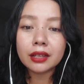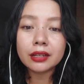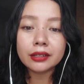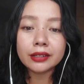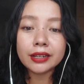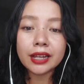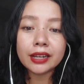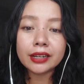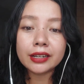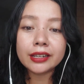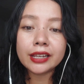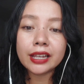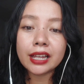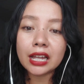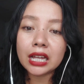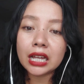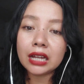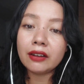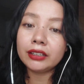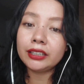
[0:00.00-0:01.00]
dan dia
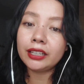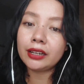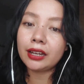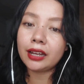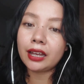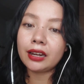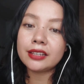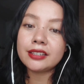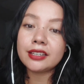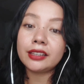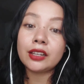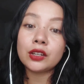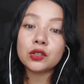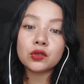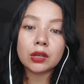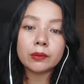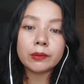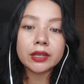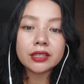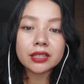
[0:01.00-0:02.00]
khawatir akan kesehatan
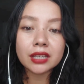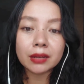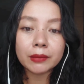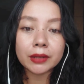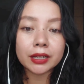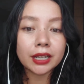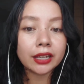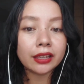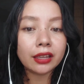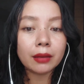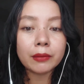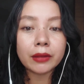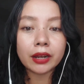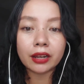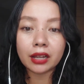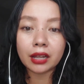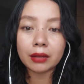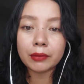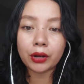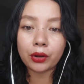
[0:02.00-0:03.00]
suaminya, makanya
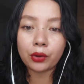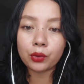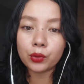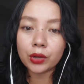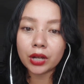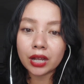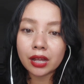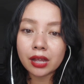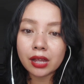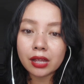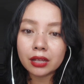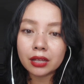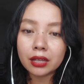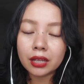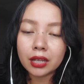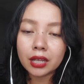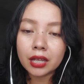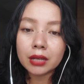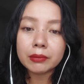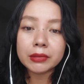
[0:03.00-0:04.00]
mereka berdua
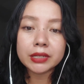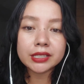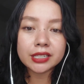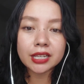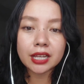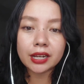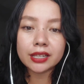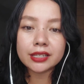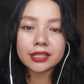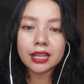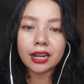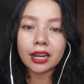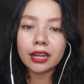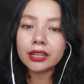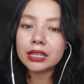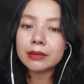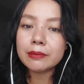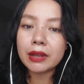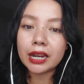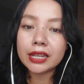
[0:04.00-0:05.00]
mencari
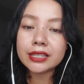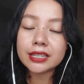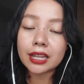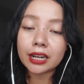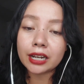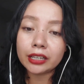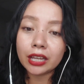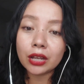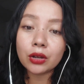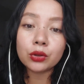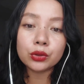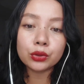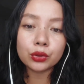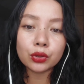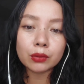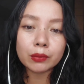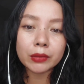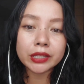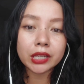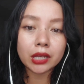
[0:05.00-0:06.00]
jalan gimana caranya
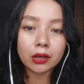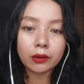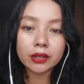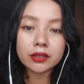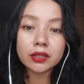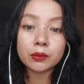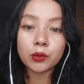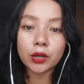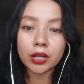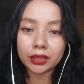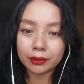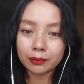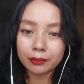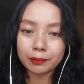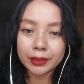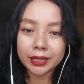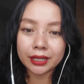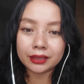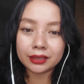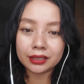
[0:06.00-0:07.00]
untuk menyewa sebuah
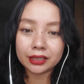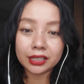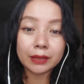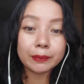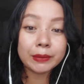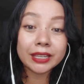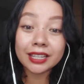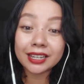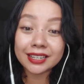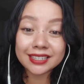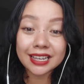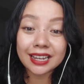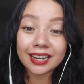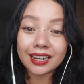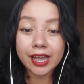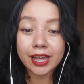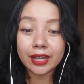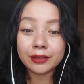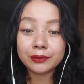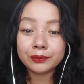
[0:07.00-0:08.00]
tempat di pinggir
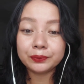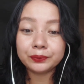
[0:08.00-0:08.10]
jalan ya.